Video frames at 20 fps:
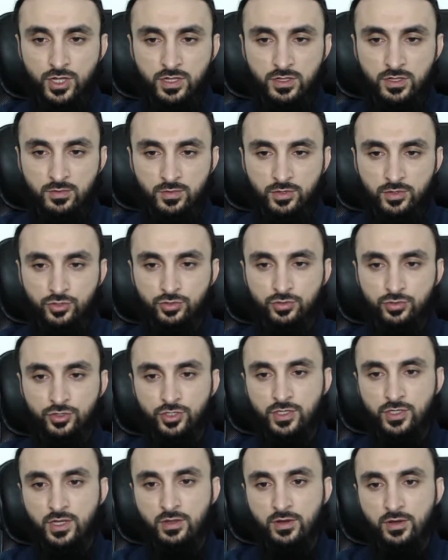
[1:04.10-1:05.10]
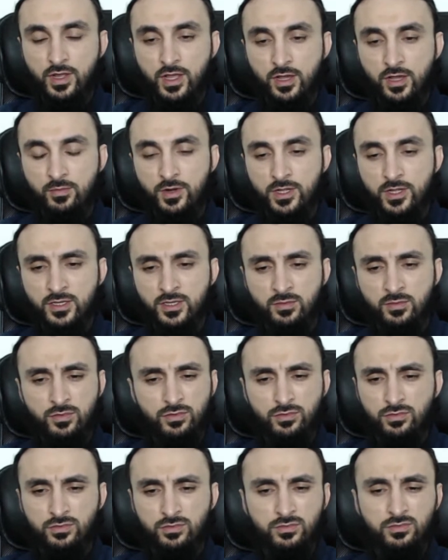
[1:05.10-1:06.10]
ты имеешь в виду? Считаю ли я их братскими?
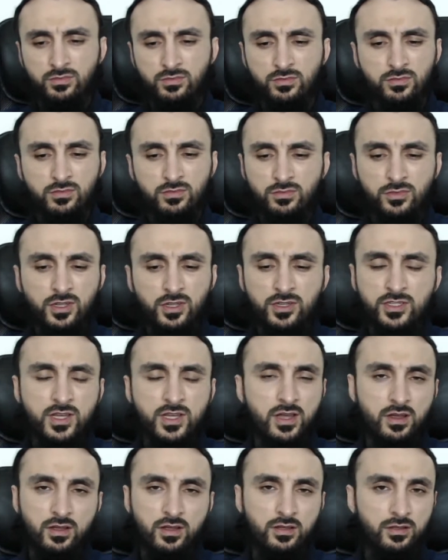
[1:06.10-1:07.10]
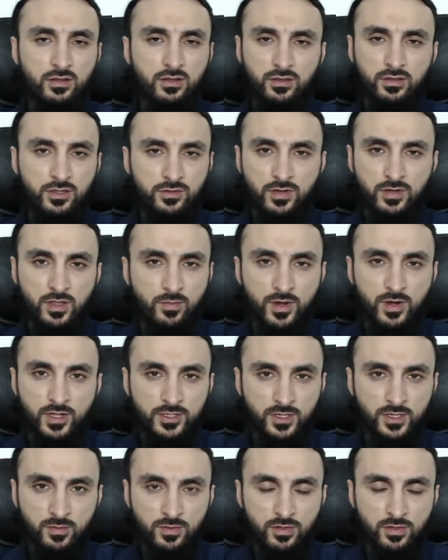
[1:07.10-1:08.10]
Ну, нельзя их назвать
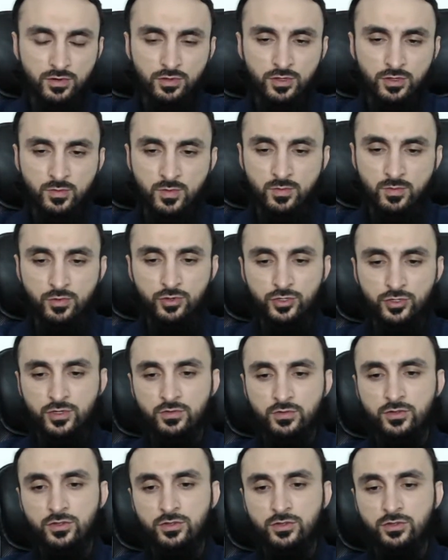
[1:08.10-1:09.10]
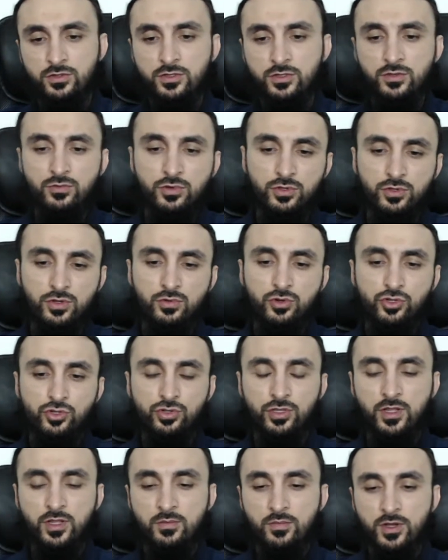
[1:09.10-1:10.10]
братскими народами после всего того,
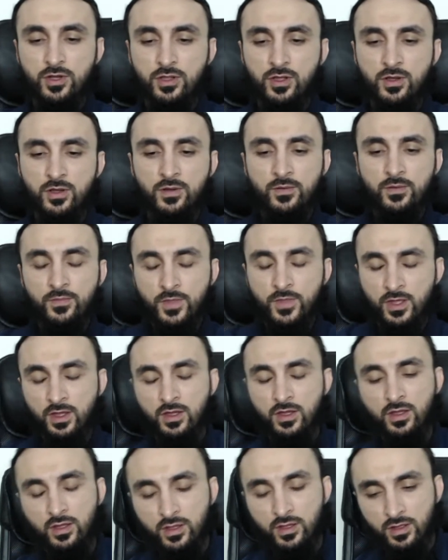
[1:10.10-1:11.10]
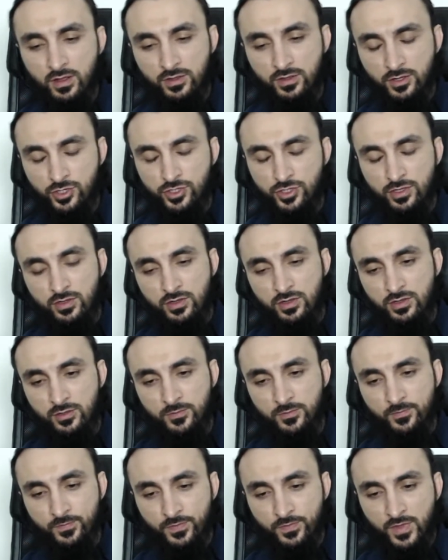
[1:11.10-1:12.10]
что там было. Конечно, нет.
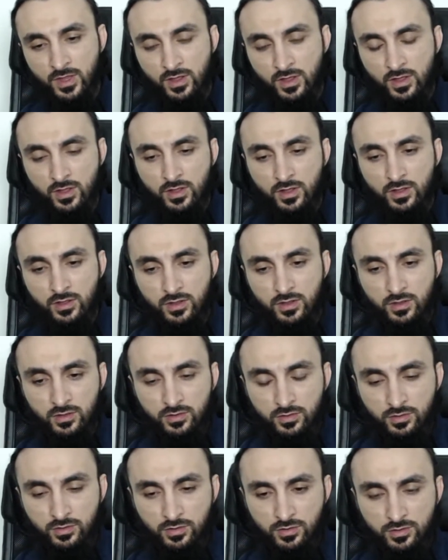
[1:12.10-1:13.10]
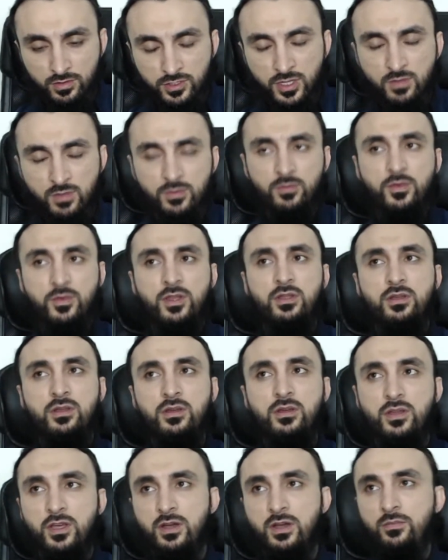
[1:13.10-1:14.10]
Но, тем не
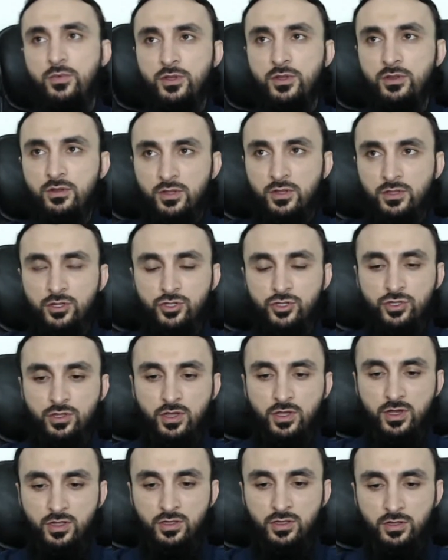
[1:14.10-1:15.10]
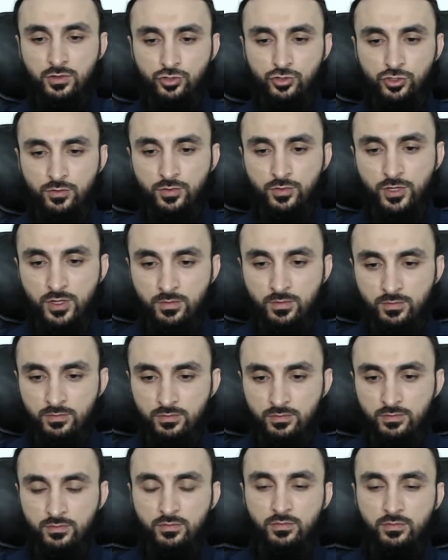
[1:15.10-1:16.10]
менее, я бы, конечно, не хотел, чтобы там
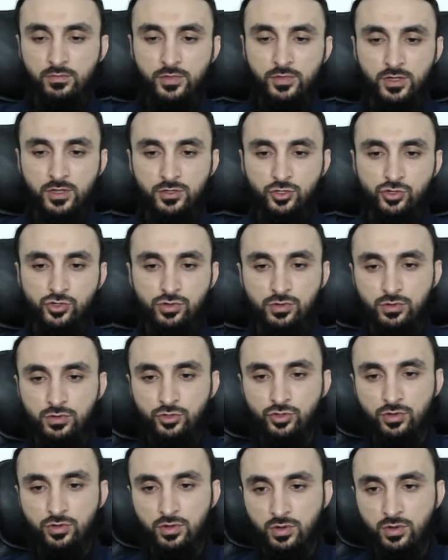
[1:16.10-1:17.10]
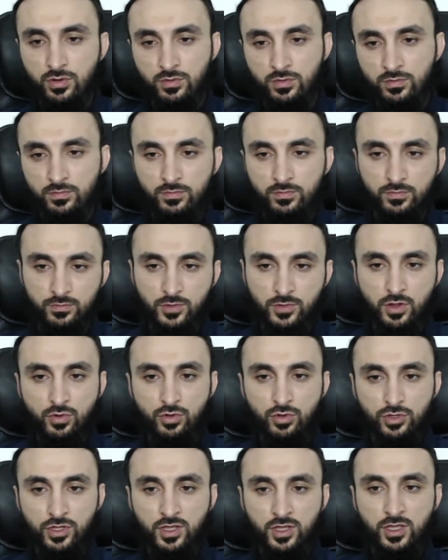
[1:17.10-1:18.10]
произошел еще
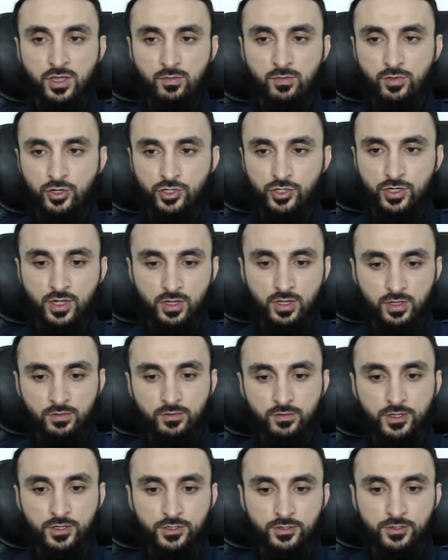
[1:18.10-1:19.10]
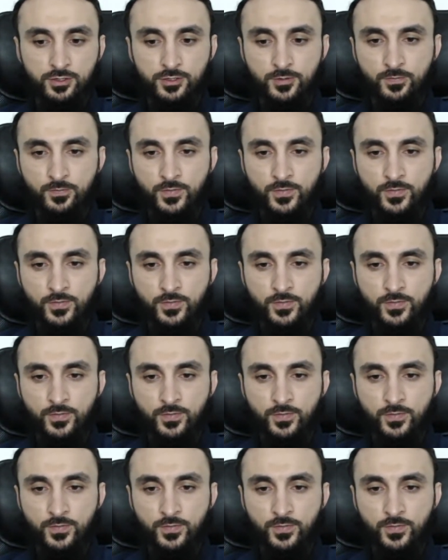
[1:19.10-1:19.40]
какой-то кипиш, как ты выразился,